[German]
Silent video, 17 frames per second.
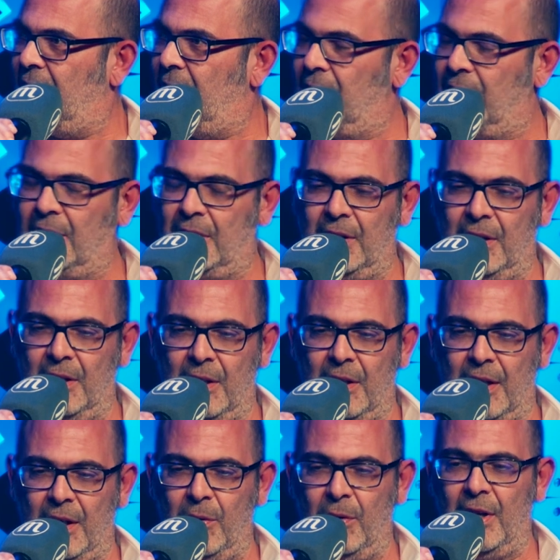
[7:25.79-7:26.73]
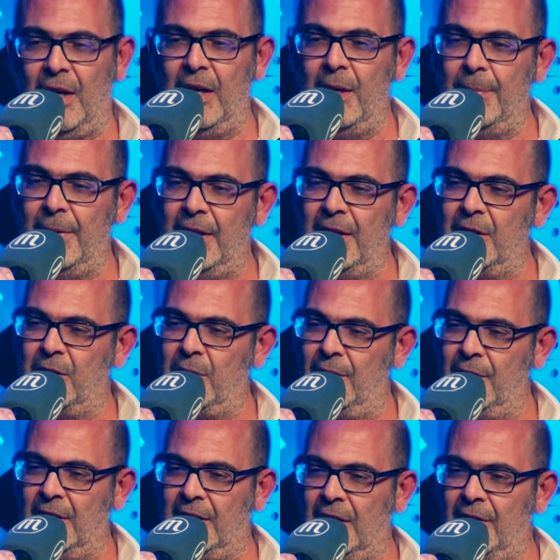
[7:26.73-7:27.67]
und äh, regionale Medien so
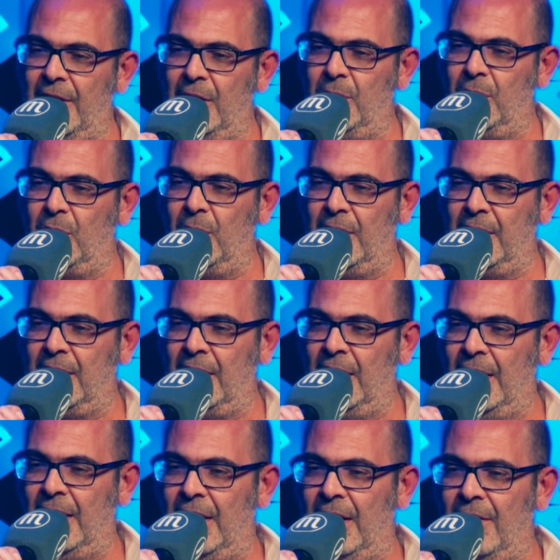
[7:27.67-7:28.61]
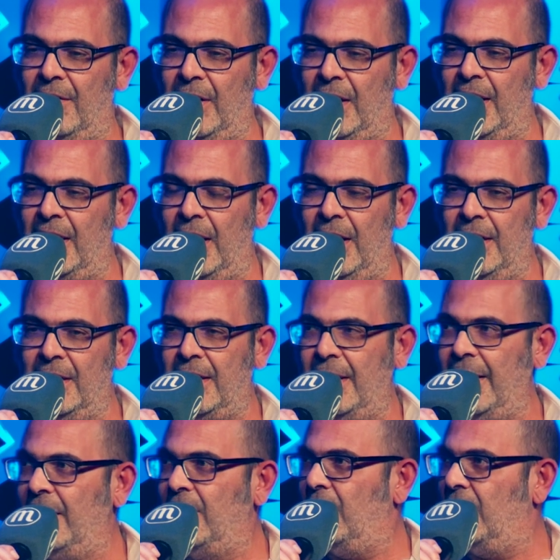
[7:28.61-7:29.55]
wichtig, weil du dort wirklich alles lernst.